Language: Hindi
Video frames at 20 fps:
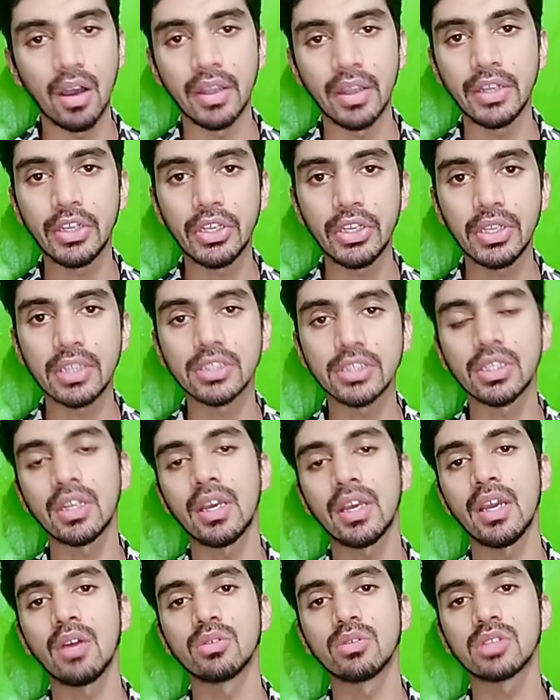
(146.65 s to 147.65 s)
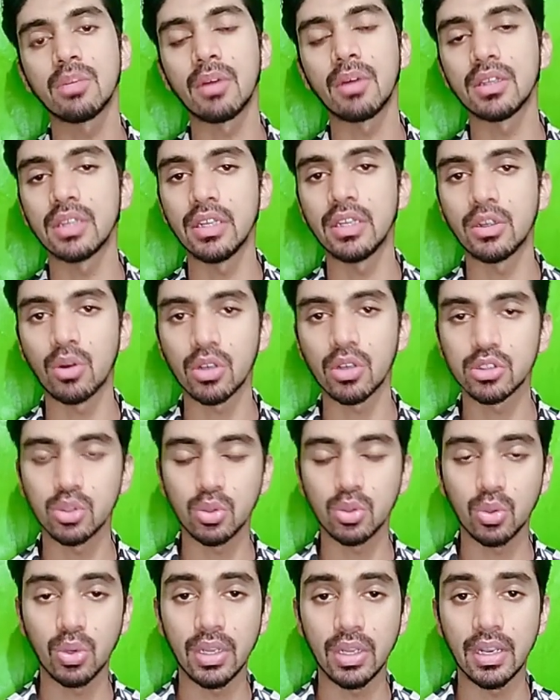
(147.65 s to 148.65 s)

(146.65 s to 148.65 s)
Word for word: इंटीग्रेशन है उसके बाद इंट्रोडक्शन टू